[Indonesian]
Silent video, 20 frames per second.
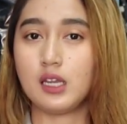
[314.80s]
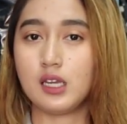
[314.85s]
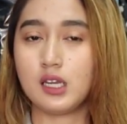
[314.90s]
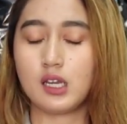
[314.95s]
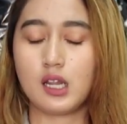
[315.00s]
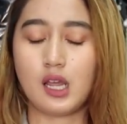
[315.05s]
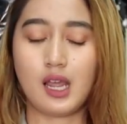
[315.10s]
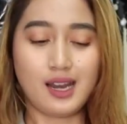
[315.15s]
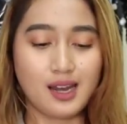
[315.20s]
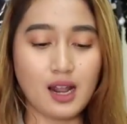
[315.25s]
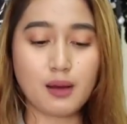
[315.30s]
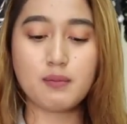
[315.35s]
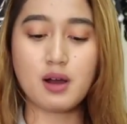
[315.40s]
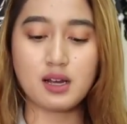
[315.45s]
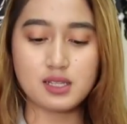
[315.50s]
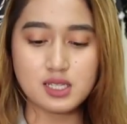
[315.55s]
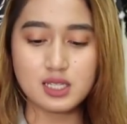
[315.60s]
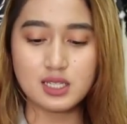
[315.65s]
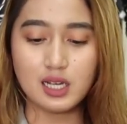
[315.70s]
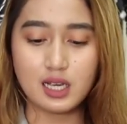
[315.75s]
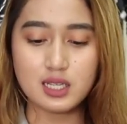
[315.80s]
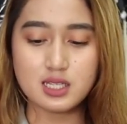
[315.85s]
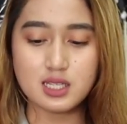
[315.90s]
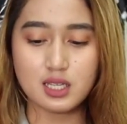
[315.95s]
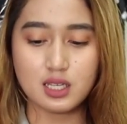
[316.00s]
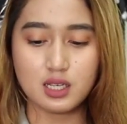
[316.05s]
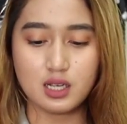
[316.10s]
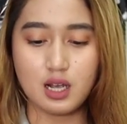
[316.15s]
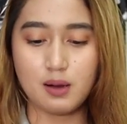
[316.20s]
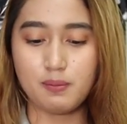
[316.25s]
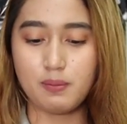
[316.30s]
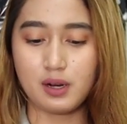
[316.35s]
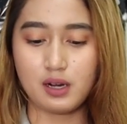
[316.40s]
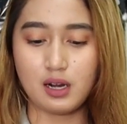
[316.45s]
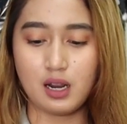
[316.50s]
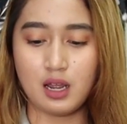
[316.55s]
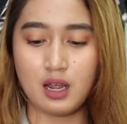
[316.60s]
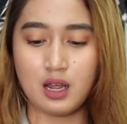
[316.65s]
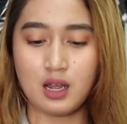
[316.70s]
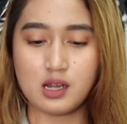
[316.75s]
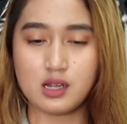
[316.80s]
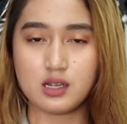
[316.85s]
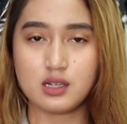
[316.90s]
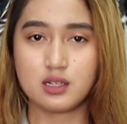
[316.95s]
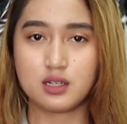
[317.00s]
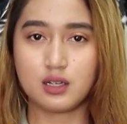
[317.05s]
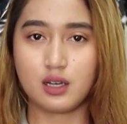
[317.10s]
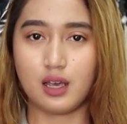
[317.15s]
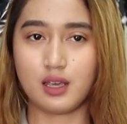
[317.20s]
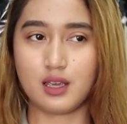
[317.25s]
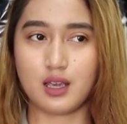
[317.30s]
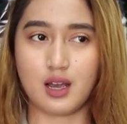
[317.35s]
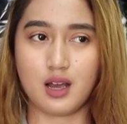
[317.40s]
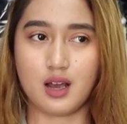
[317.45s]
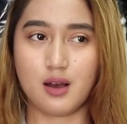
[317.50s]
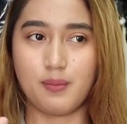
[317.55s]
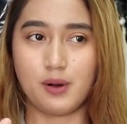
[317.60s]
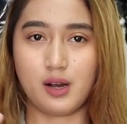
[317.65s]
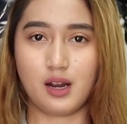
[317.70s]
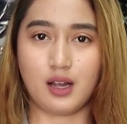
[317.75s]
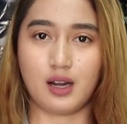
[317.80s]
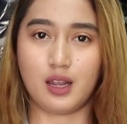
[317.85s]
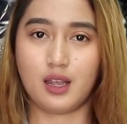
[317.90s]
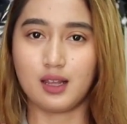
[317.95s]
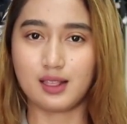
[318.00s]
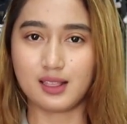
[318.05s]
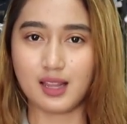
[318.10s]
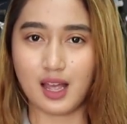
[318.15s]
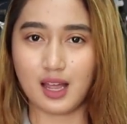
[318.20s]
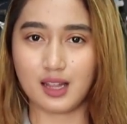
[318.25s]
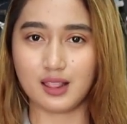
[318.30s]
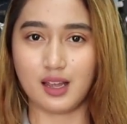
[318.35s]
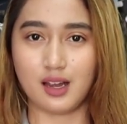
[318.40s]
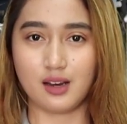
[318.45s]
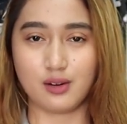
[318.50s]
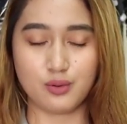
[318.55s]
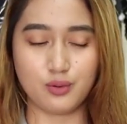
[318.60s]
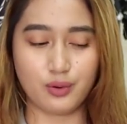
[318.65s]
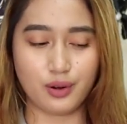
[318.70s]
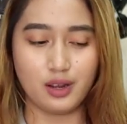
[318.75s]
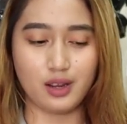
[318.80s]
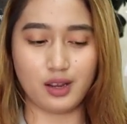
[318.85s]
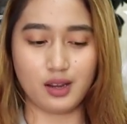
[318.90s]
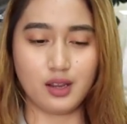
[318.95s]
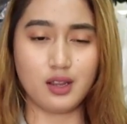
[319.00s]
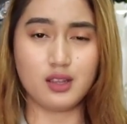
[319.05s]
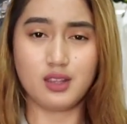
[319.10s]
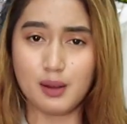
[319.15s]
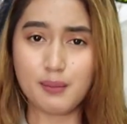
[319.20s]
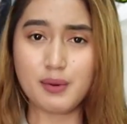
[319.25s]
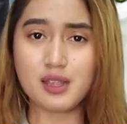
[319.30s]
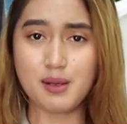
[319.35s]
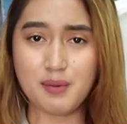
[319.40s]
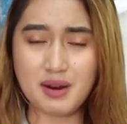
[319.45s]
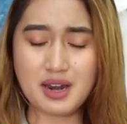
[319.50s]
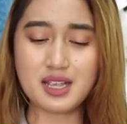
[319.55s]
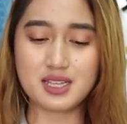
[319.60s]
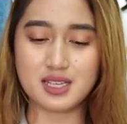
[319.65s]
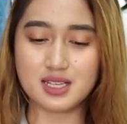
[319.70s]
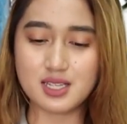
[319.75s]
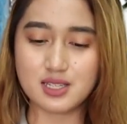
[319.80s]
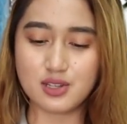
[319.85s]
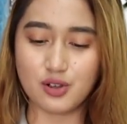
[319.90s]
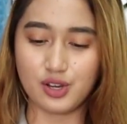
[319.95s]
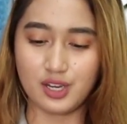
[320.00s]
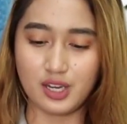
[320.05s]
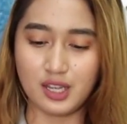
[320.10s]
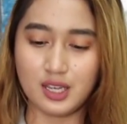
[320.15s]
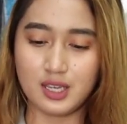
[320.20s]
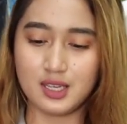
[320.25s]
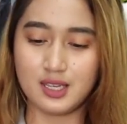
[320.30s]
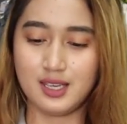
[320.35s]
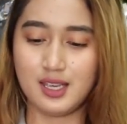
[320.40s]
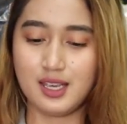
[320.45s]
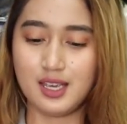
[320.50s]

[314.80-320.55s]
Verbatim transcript: Ini enak banget sih guys. Gak pernah kayak gak pernah keringetan tangan gue. Nyaman-nyaman aja sejauh ini.